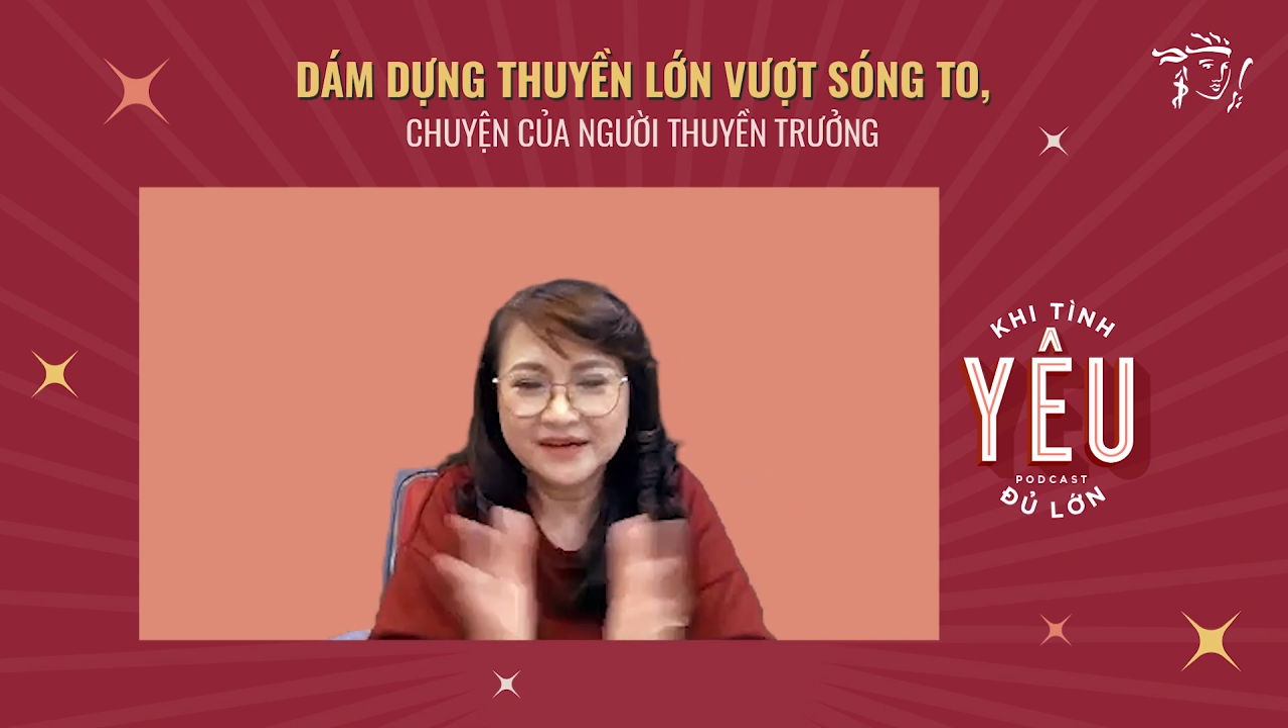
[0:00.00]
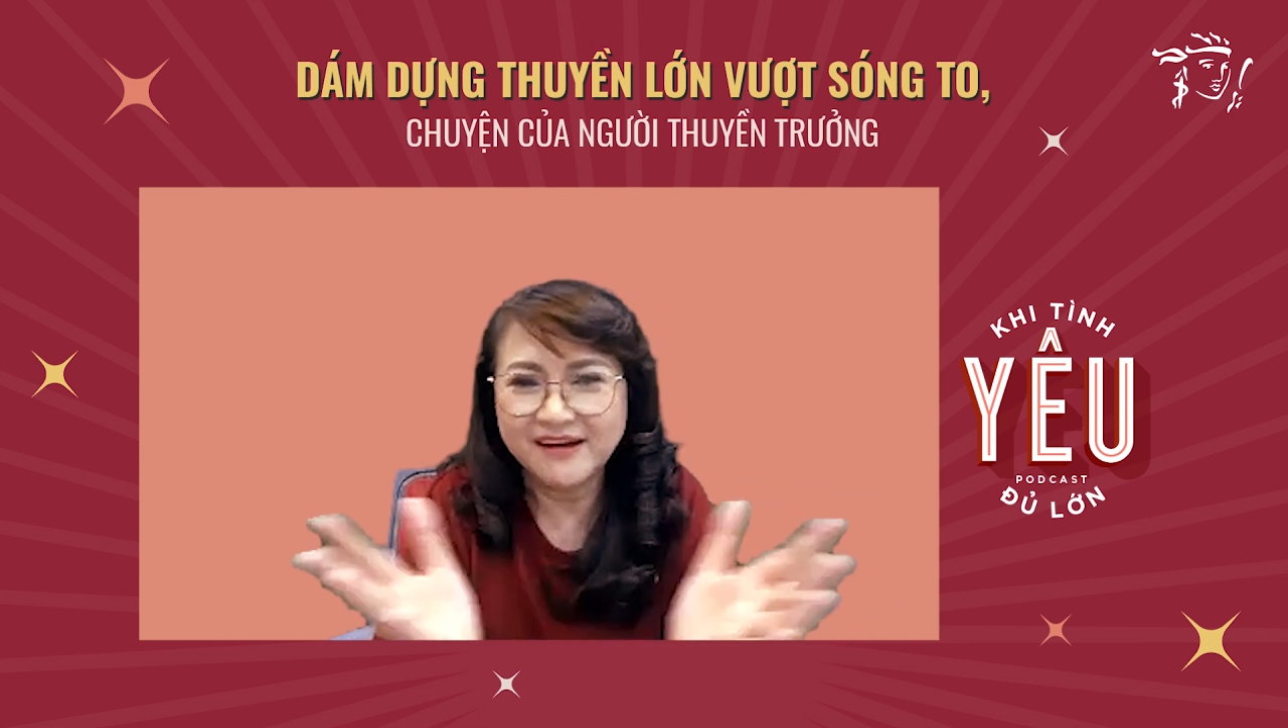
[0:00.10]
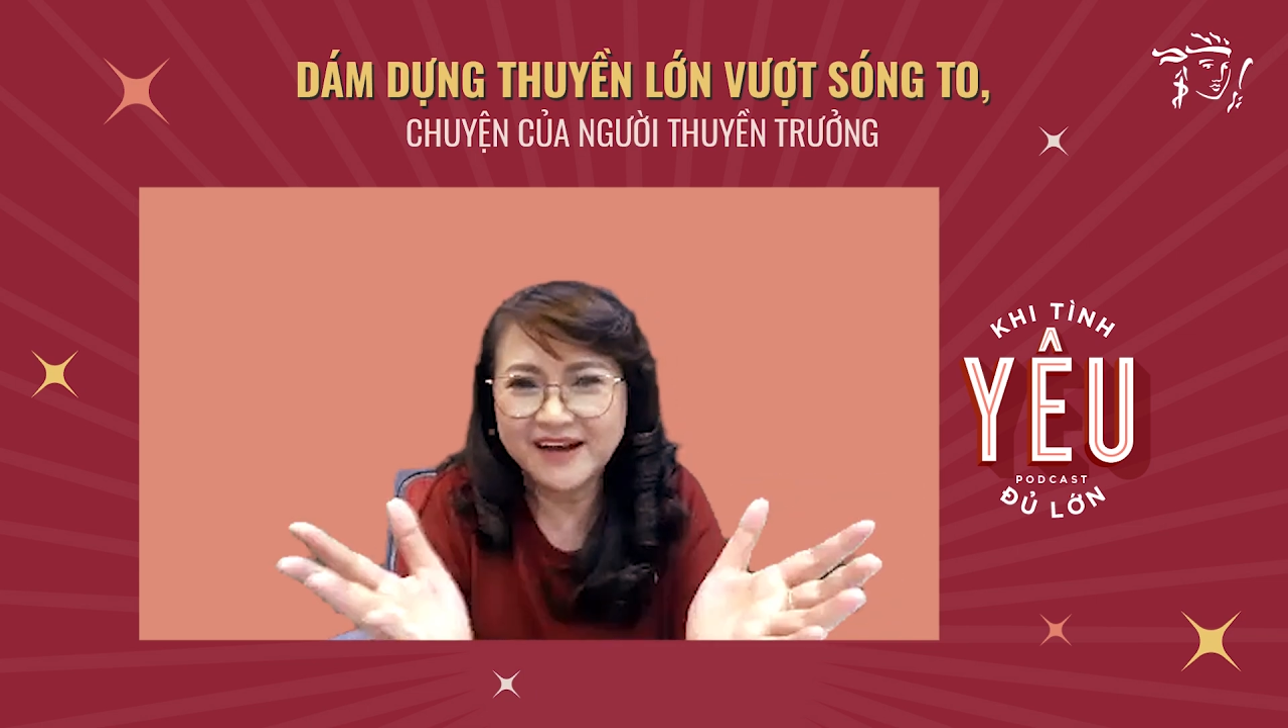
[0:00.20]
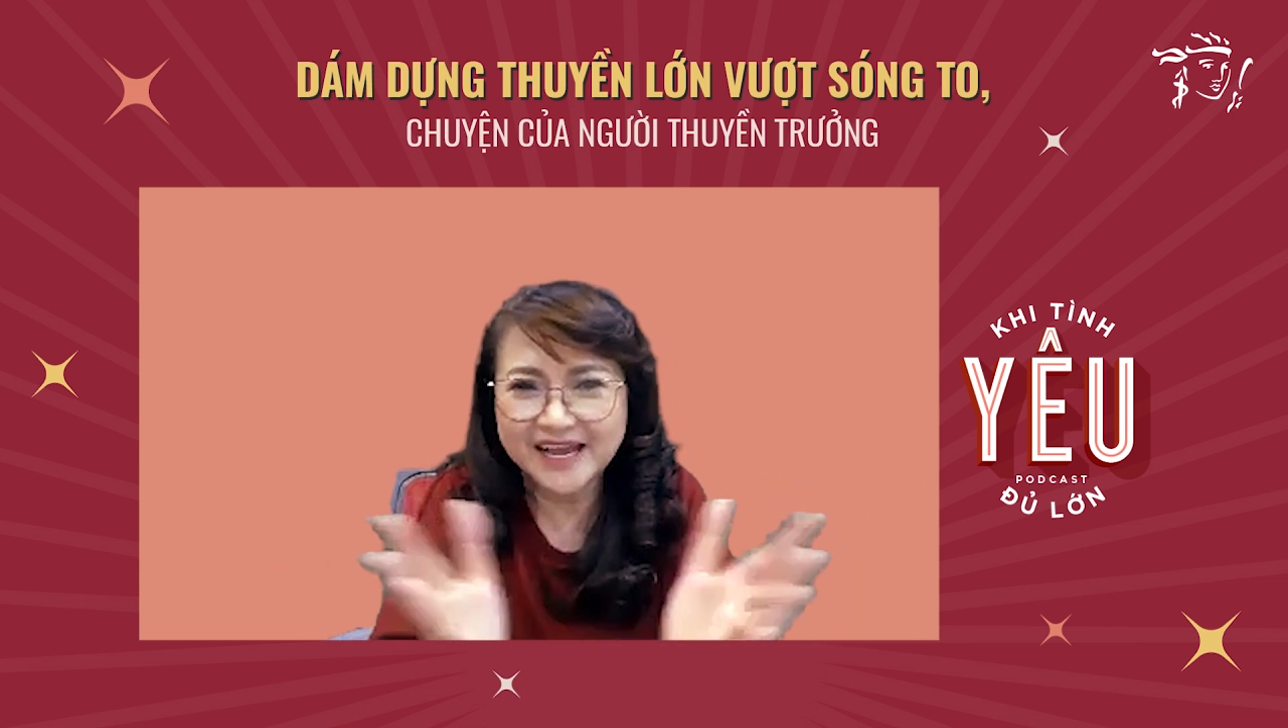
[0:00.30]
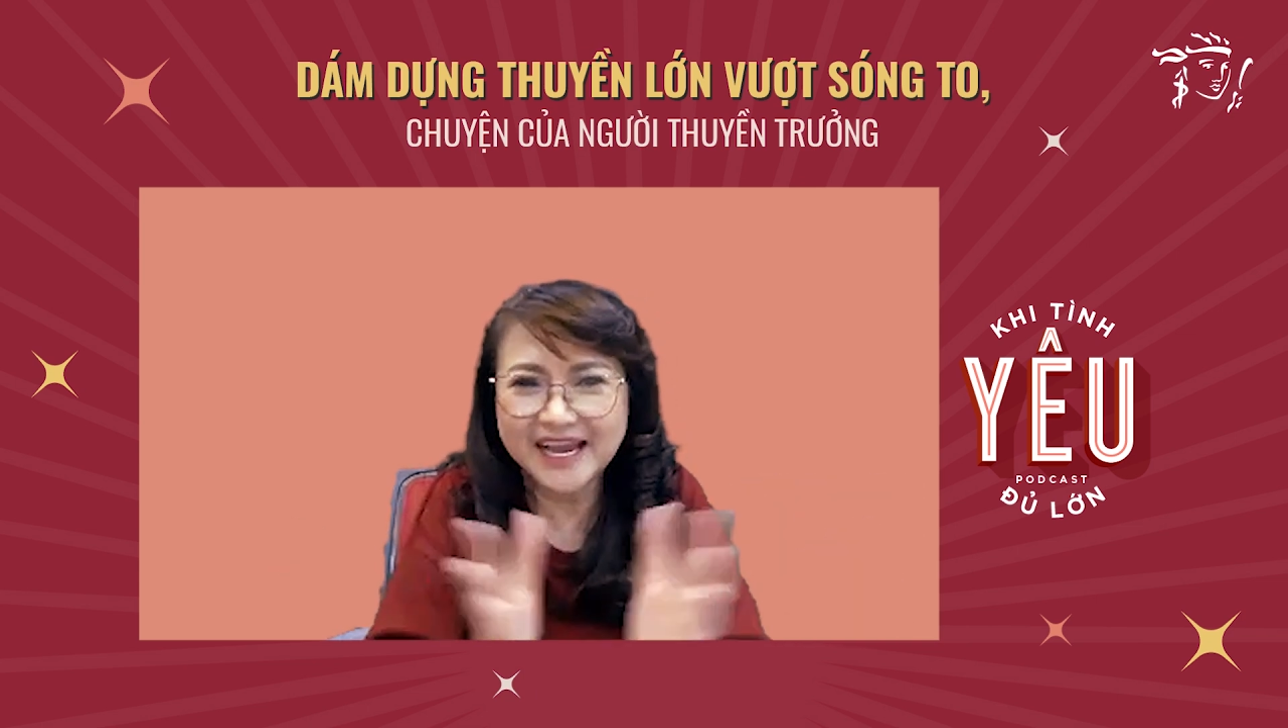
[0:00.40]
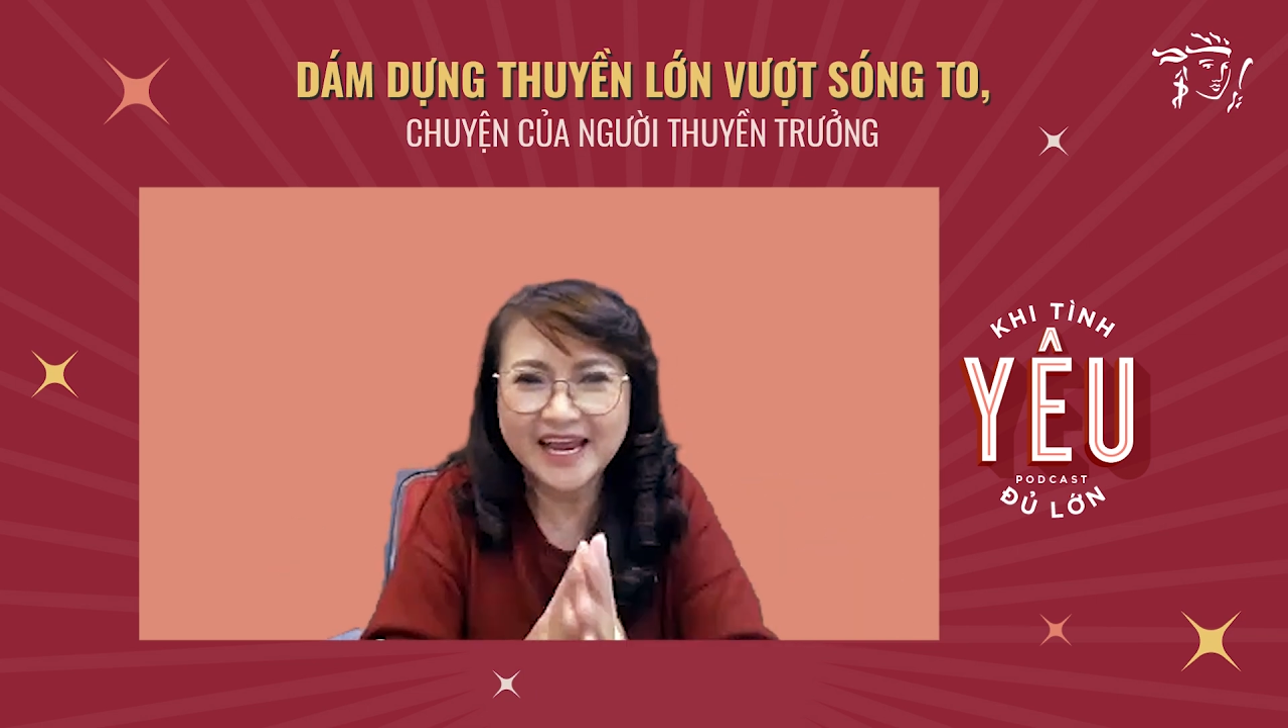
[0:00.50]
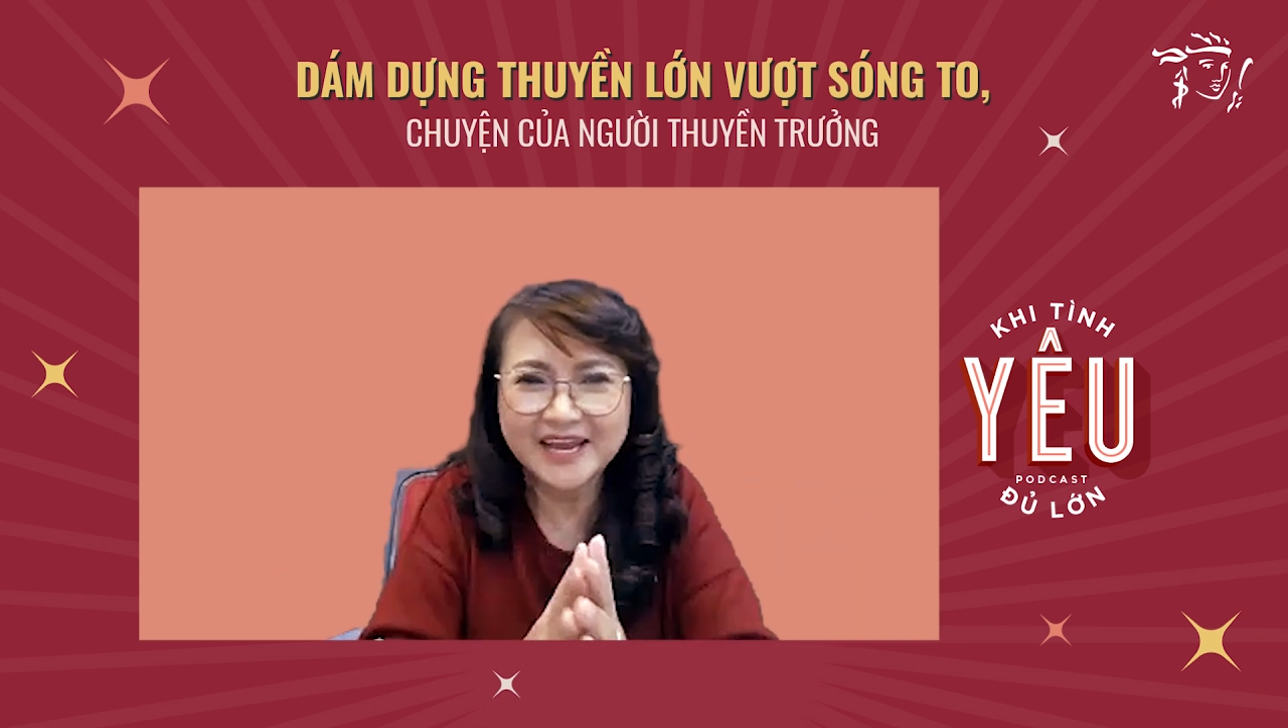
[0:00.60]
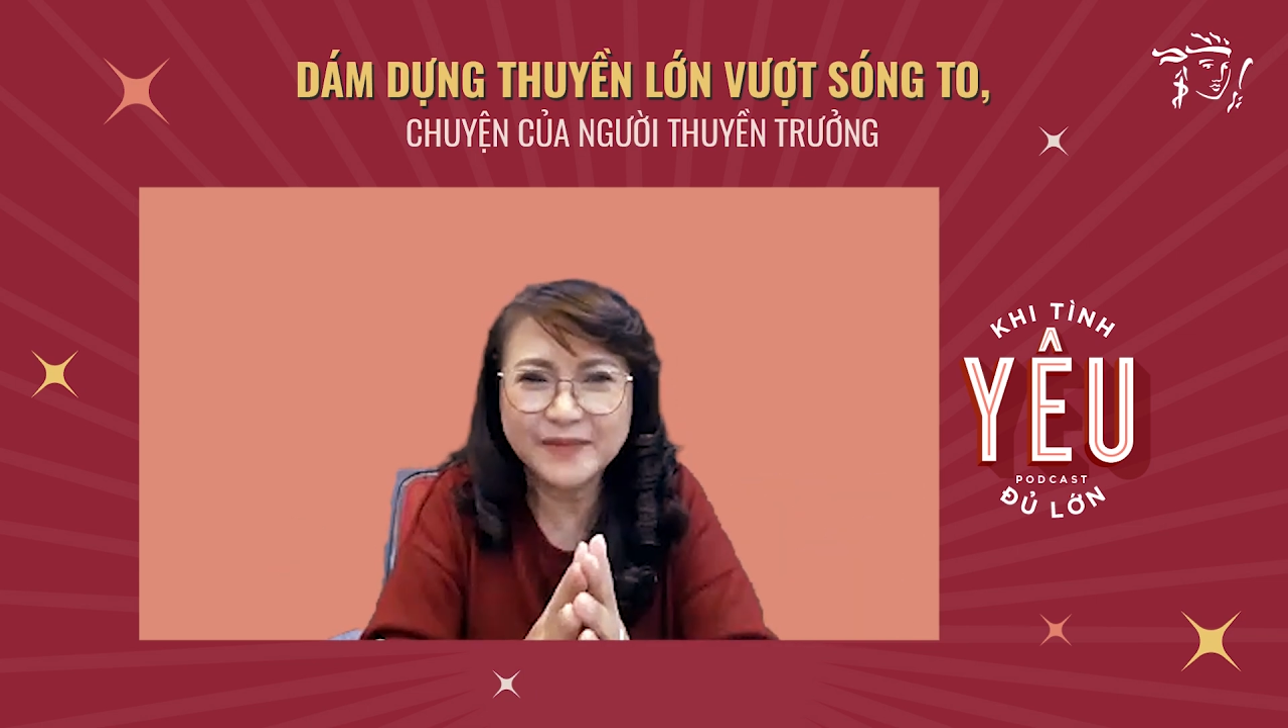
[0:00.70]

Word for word: đó là cái